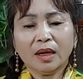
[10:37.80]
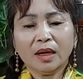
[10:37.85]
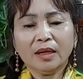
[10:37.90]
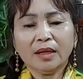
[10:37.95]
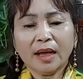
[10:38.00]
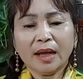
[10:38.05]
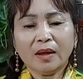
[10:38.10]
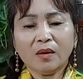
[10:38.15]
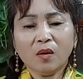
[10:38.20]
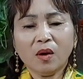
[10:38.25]

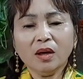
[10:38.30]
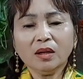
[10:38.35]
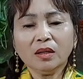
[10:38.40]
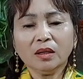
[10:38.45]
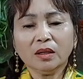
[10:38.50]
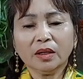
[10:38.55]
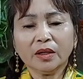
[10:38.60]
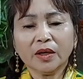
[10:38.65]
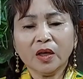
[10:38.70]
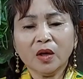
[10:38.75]
kỳ này có
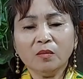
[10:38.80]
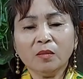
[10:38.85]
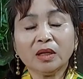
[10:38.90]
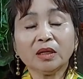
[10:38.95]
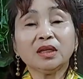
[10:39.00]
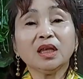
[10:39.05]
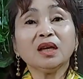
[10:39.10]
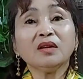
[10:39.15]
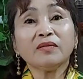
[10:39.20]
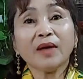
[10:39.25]
người kêu
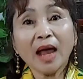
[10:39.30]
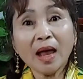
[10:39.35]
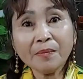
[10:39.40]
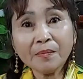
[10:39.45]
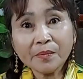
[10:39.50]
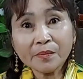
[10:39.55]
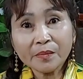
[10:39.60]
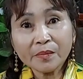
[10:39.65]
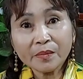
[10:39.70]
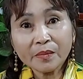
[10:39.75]
mình thuyết
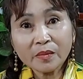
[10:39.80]
pháp.